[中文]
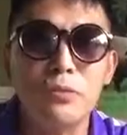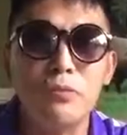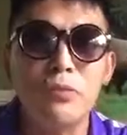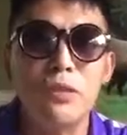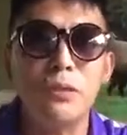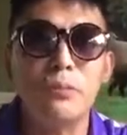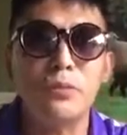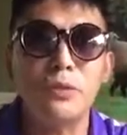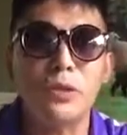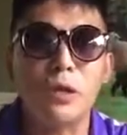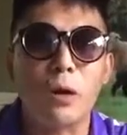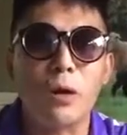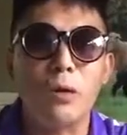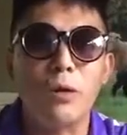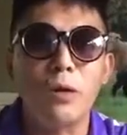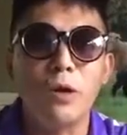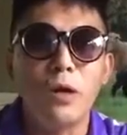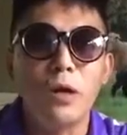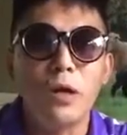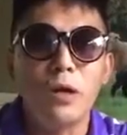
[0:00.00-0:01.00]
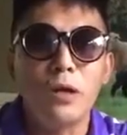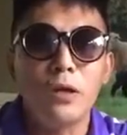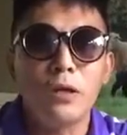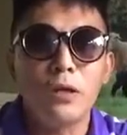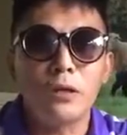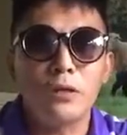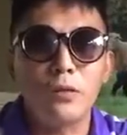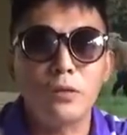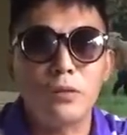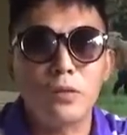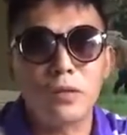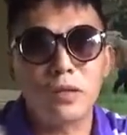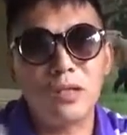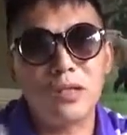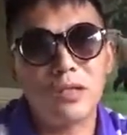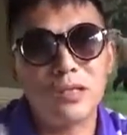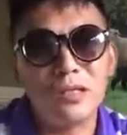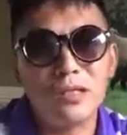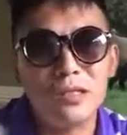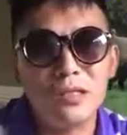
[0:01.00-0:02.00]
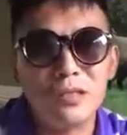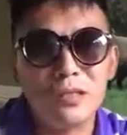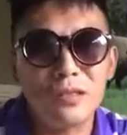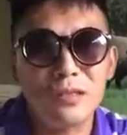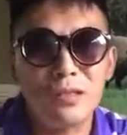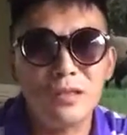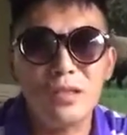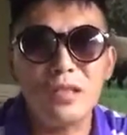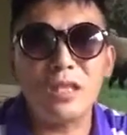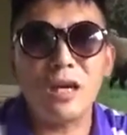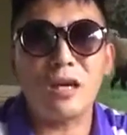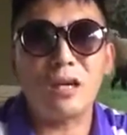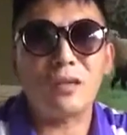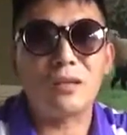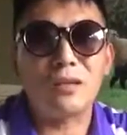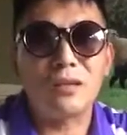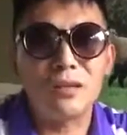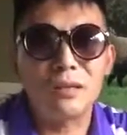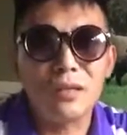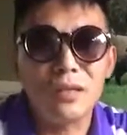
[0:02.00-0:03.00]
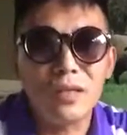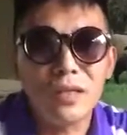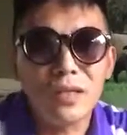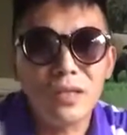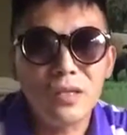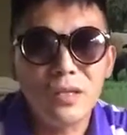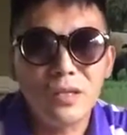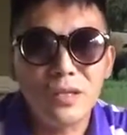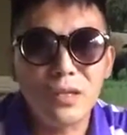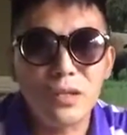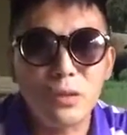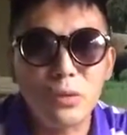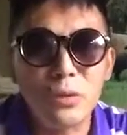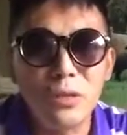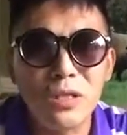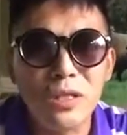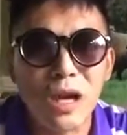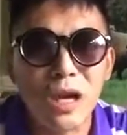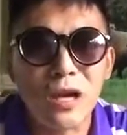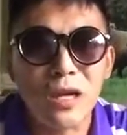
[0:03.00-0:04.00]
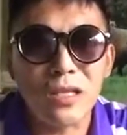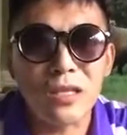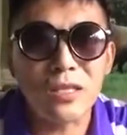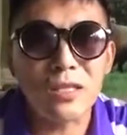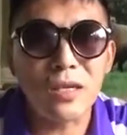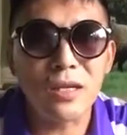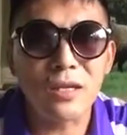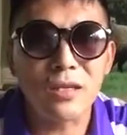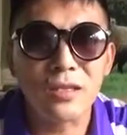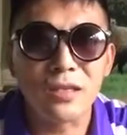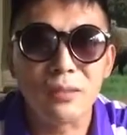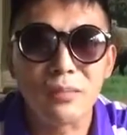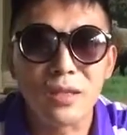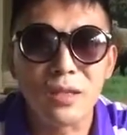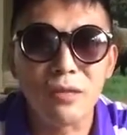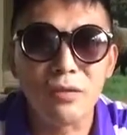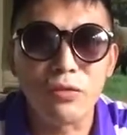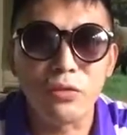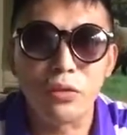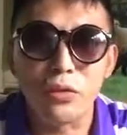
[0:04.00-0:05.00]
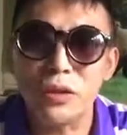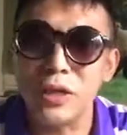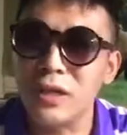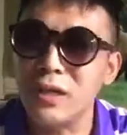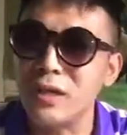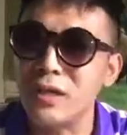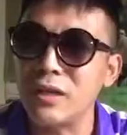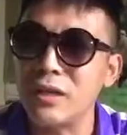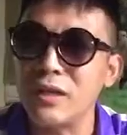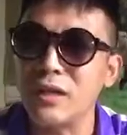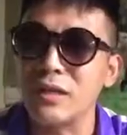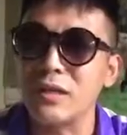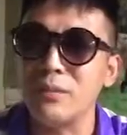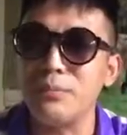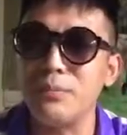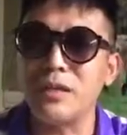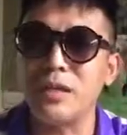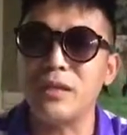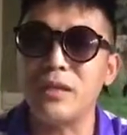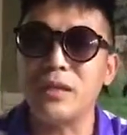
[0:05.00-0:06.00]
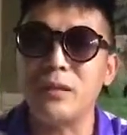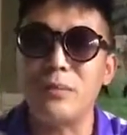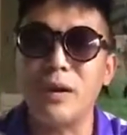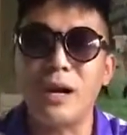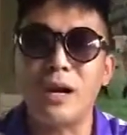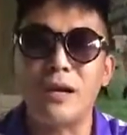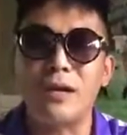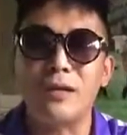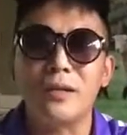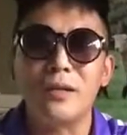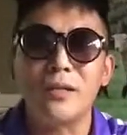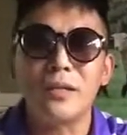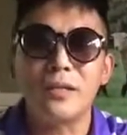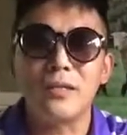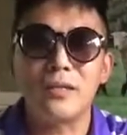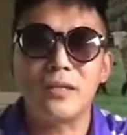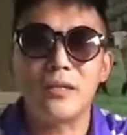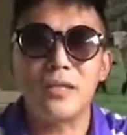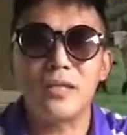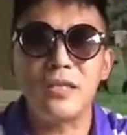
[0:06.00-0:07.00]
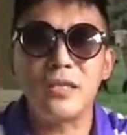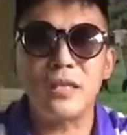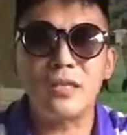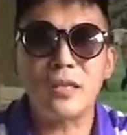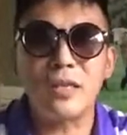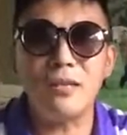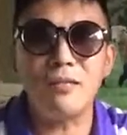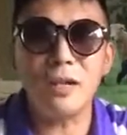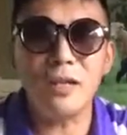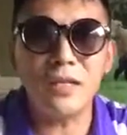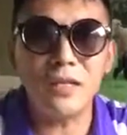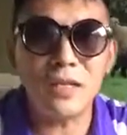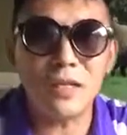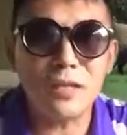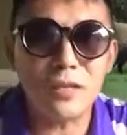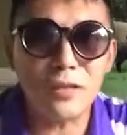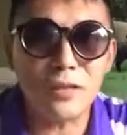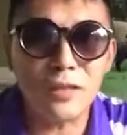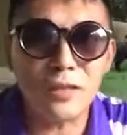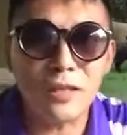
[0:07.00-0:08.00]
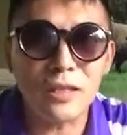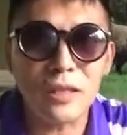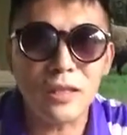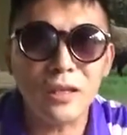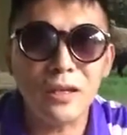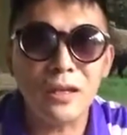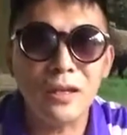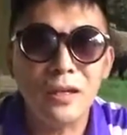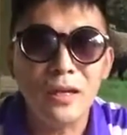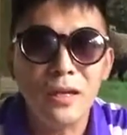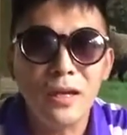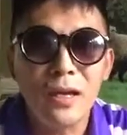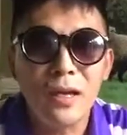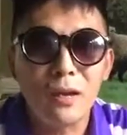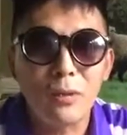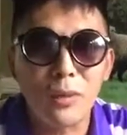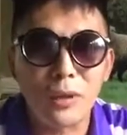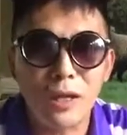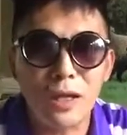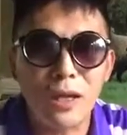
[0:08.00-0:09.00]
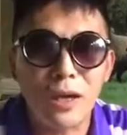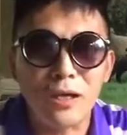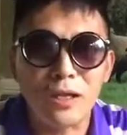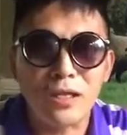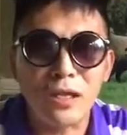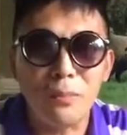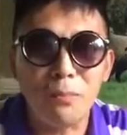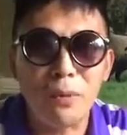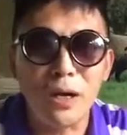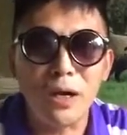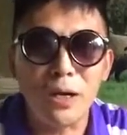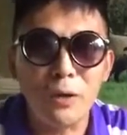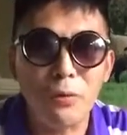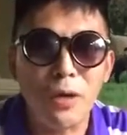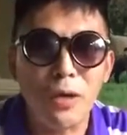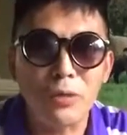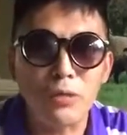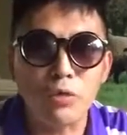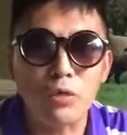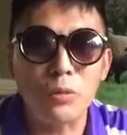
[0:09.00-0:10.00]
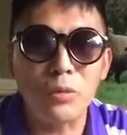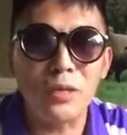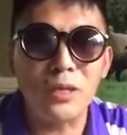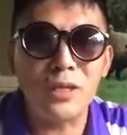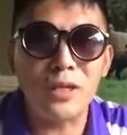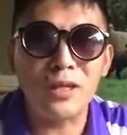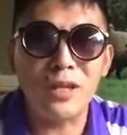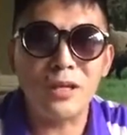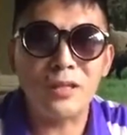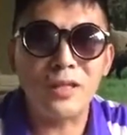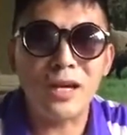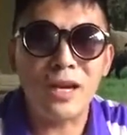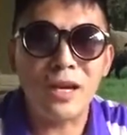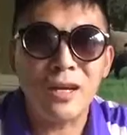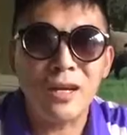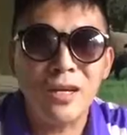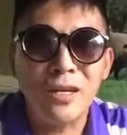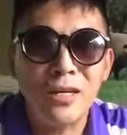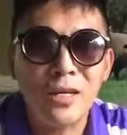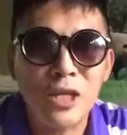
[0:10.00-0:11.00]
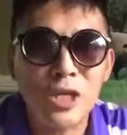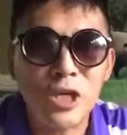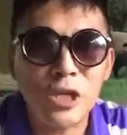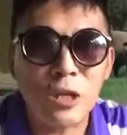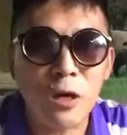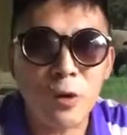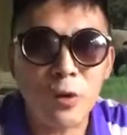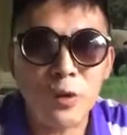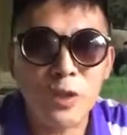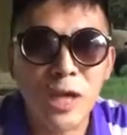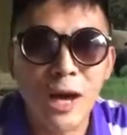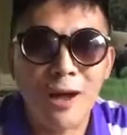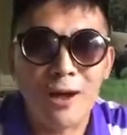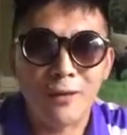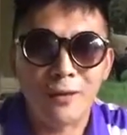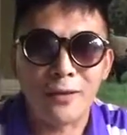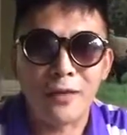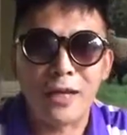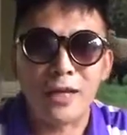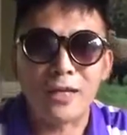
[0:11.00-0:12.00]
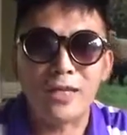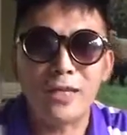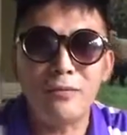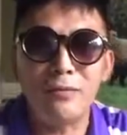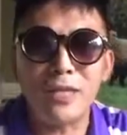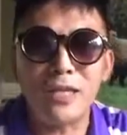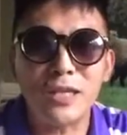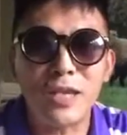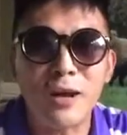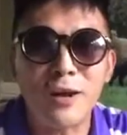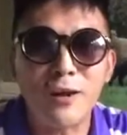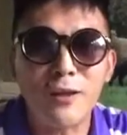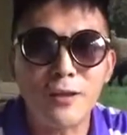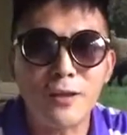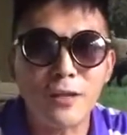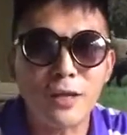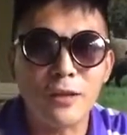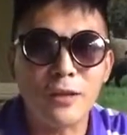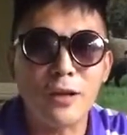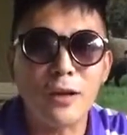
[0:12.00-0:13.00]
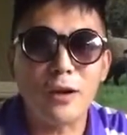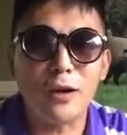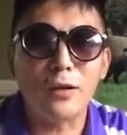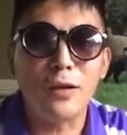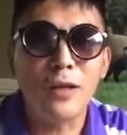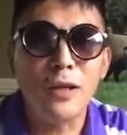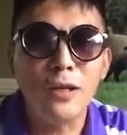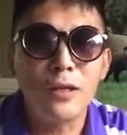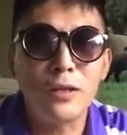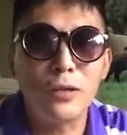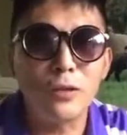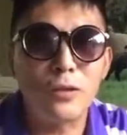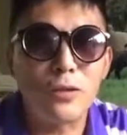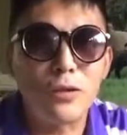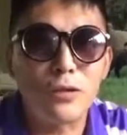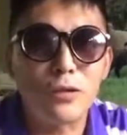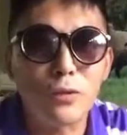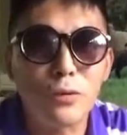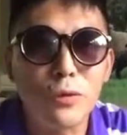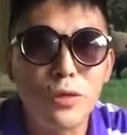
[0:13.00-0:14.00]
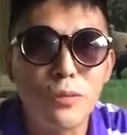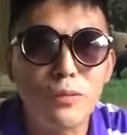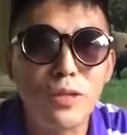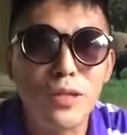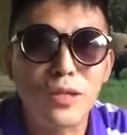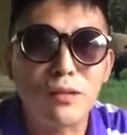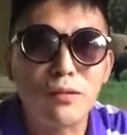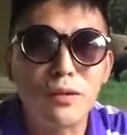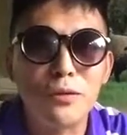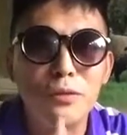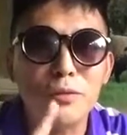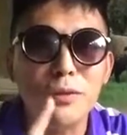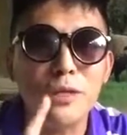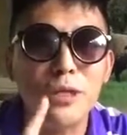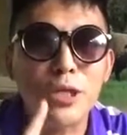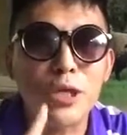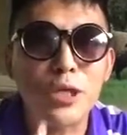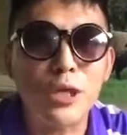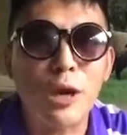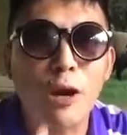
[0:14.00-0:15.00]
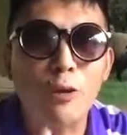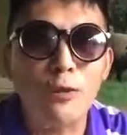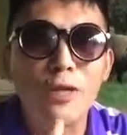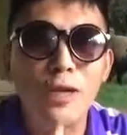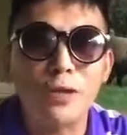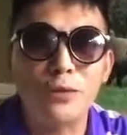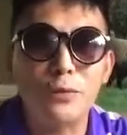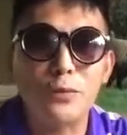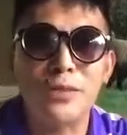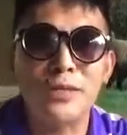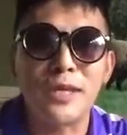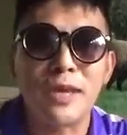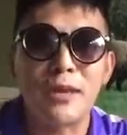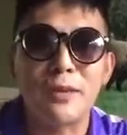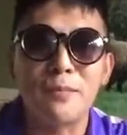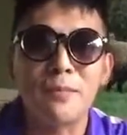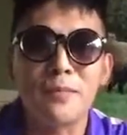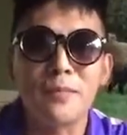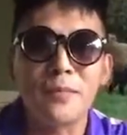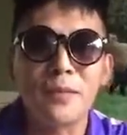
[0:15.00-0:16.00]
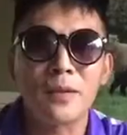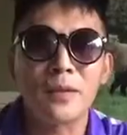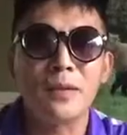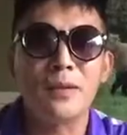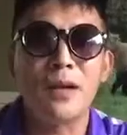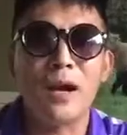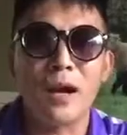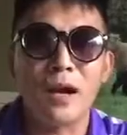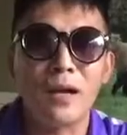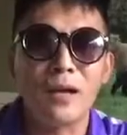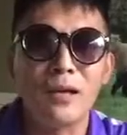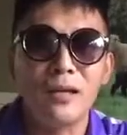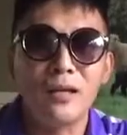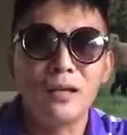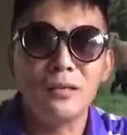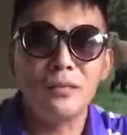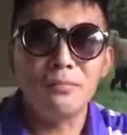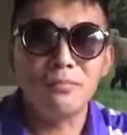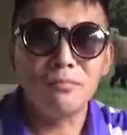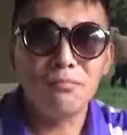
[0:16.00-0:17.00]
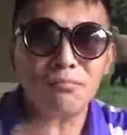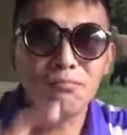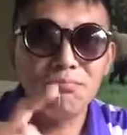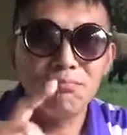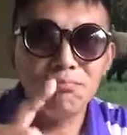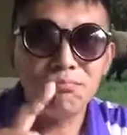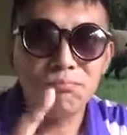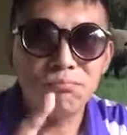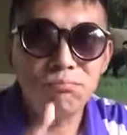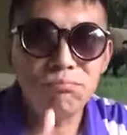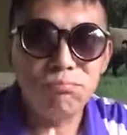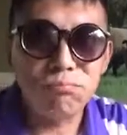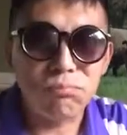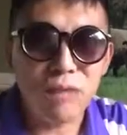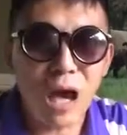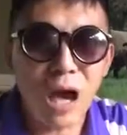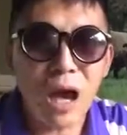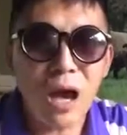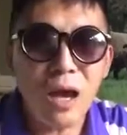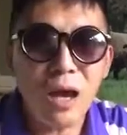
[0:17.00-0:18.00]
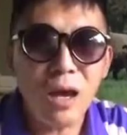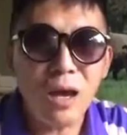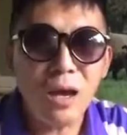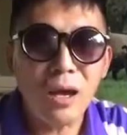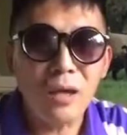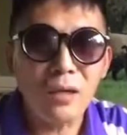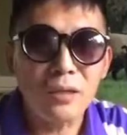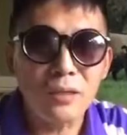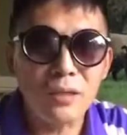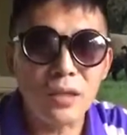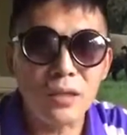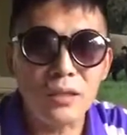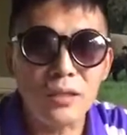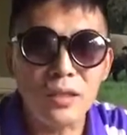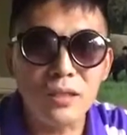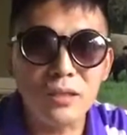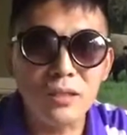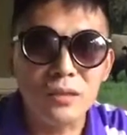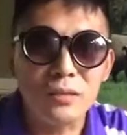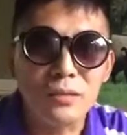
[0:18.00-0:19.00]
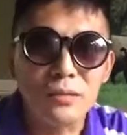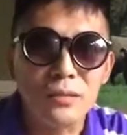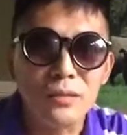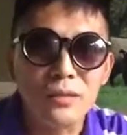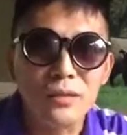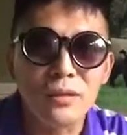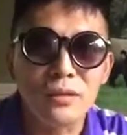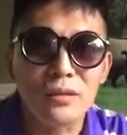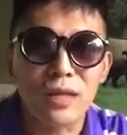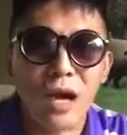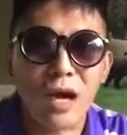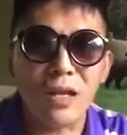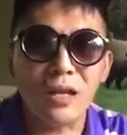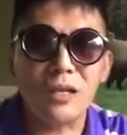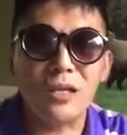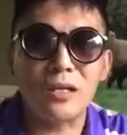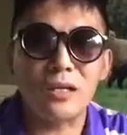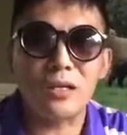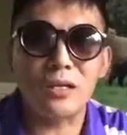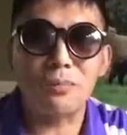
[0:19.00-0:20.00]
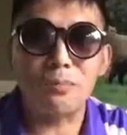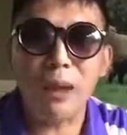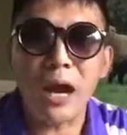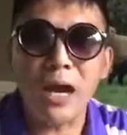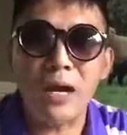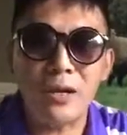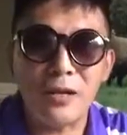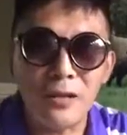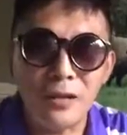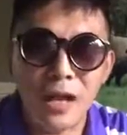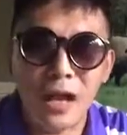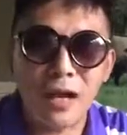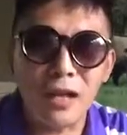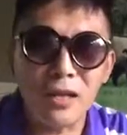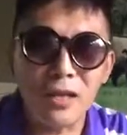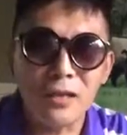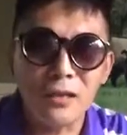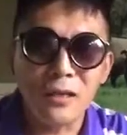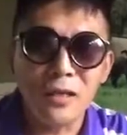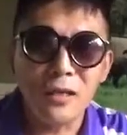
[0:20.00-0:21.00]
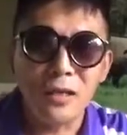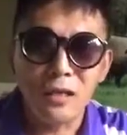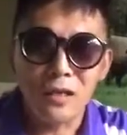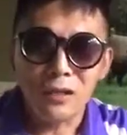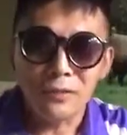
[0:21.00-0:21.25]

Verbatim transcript: 不知无人不晓，就觉得你想那军长啊司令怎么能服这些人啊？那不可能嘛！这是一件事，另外一件事就是这个我的老乡彭丽媛，著名歌唱家少将啊，因为唱歌唱得好，就是中国人民解放军的少将军衔啊。他曾经拿了派人拿了